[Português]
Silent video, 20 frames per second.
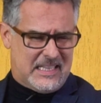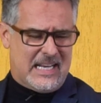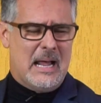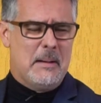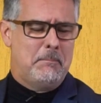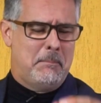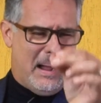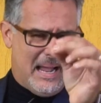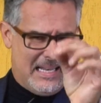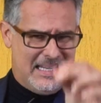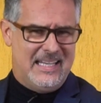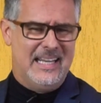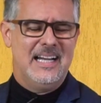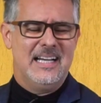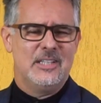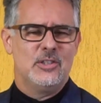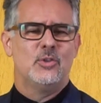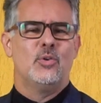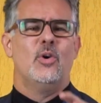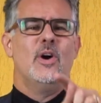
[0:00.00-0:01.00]

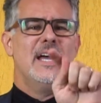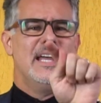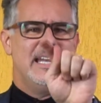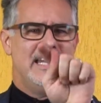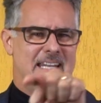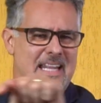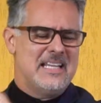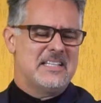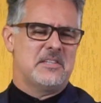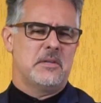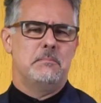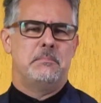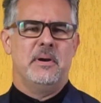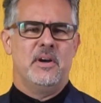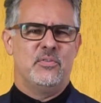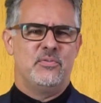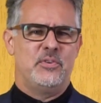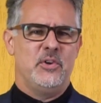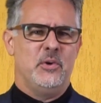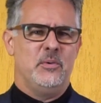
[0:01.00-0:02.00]
trabalhando nesse
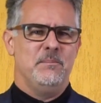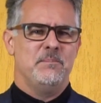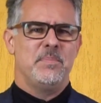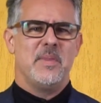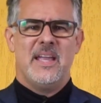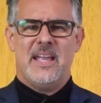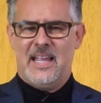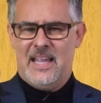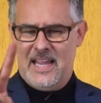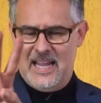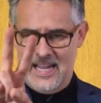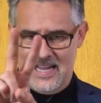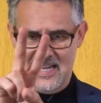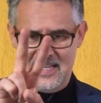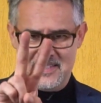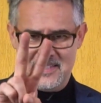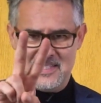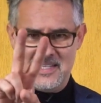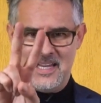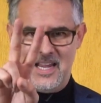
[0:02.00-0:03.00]
perfil?
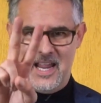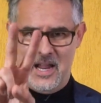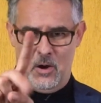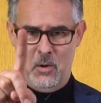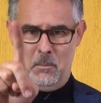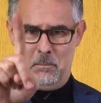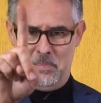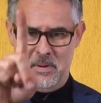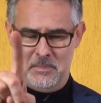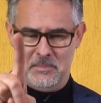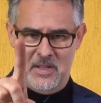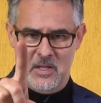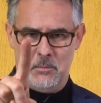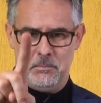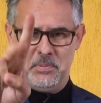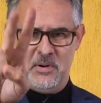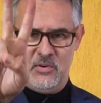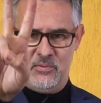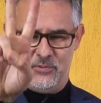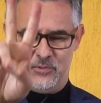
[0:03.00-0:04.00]
Esse é o primeiro
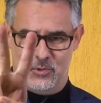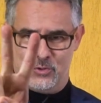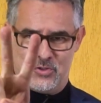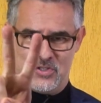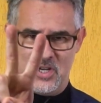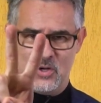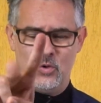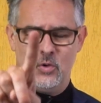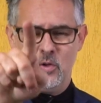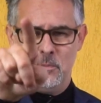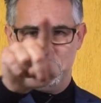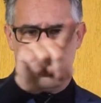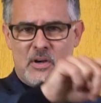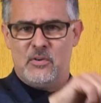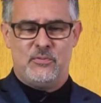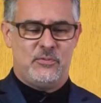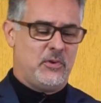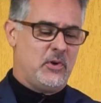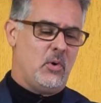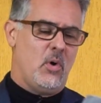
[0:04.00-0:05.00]
perfil. O segundo
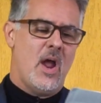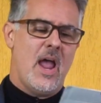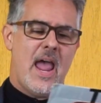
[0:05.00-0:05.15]
perfil